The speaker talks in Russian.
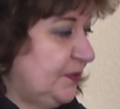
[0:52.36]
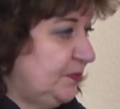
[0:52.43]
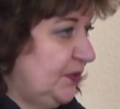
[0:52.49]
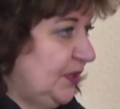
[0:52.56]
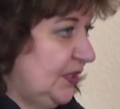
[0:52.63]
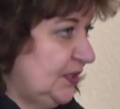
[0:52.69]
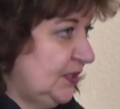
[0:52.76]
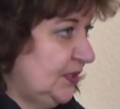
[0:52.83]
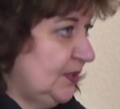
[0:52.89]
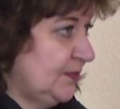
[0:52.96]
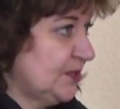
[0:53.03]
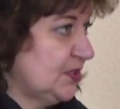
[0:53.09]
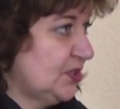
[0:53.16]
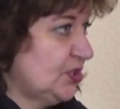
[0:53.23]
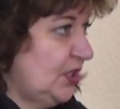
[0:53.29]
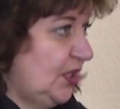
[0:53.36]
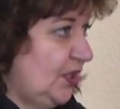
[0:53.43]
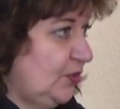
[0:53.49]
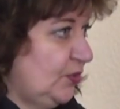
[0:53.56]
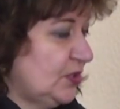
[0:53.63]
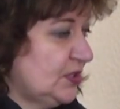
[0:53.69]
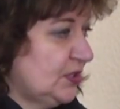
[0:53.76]
предприятий там, к
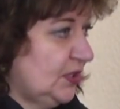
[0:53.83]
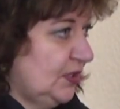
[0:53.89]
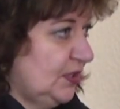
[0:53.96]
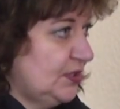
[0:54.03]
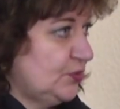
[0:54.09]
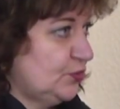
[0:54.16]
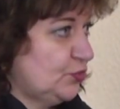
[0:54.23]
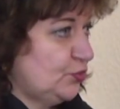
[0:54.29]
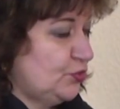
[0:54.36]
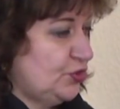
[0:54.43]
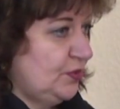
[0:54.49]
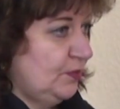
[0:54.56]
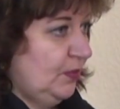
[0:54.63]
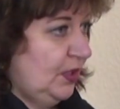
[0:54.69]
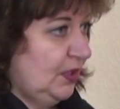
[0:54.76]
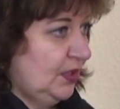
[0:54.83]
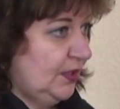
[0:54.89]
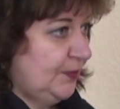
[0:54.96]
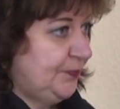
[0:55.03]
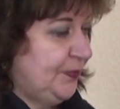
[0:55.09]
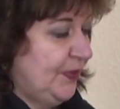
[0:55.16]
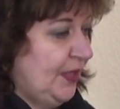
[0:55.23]
сожалению, осталось уже очень
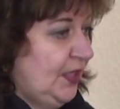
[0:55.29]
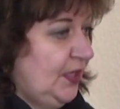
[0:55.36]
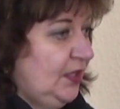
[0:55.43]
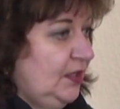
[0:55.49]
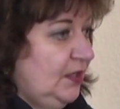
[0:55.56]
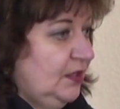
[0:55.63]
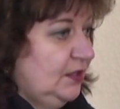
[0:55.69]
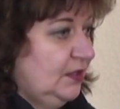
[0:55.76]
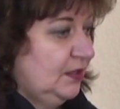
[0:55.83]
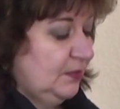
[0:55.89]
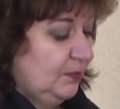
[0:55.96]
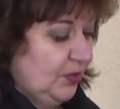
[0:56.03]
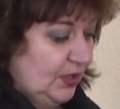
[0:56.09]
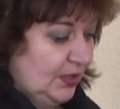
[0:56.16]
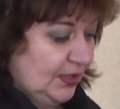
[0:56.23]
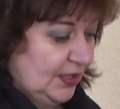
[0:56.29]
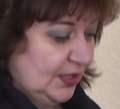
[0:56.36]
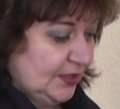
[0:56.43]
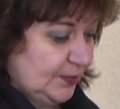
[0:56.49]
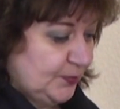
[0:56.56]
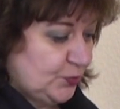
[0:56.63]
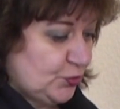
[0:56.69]
мало. Э, благодаря
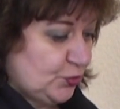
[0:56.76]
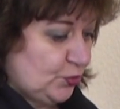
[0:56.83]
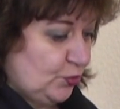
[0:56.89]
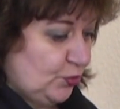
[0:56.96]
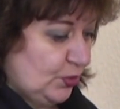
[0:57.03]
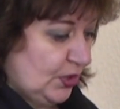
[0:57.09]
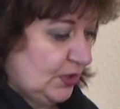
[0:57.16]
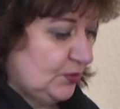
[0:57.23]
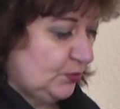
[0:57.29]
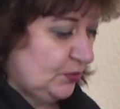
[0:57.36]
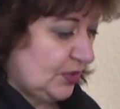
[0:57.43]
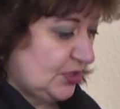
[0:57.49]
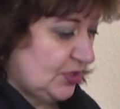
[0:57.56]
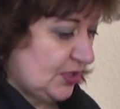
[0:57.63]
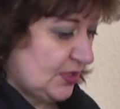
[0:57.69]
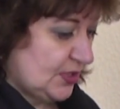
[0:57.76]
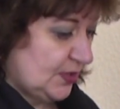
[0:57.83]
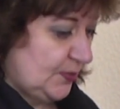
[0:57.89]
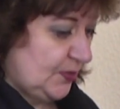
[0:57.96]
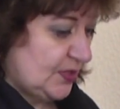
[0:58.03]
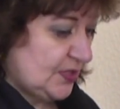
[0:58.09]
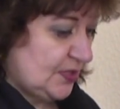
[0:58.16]
тому, что город у нас сейчас
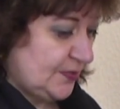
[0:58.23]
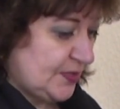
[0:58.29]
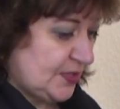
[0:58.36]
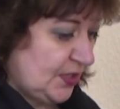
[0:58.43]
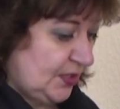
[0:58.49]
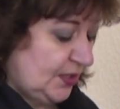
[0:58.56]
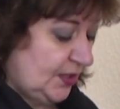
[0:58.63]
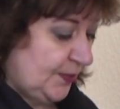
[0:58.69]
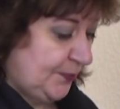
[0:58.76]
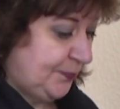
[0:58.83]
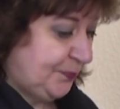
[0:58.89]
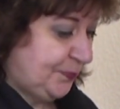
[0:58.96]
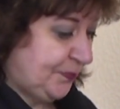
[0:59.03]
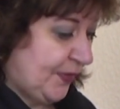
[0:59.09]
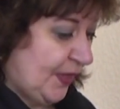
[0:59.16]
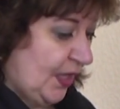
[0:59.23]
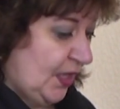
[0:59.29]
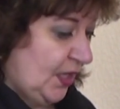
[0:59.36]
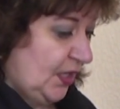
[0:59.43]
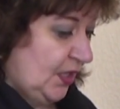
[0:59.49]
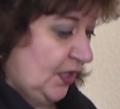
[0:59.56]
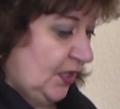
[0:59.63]
областным центром,
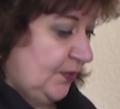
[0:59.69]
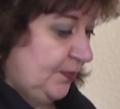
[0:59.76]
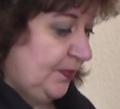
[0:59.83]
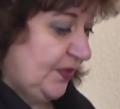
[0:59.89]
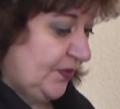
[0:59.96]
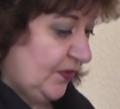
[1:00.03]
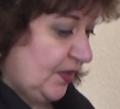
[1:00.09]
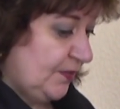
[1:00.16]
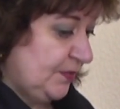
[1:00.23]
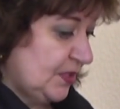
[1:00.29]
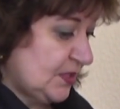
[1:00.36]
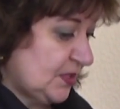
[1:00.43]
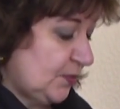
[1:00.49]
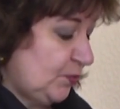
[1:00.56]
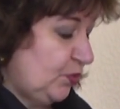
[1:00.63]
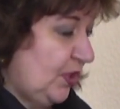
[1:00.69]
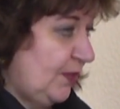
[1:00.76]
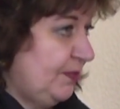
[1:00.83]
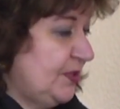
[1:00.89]
Первое место более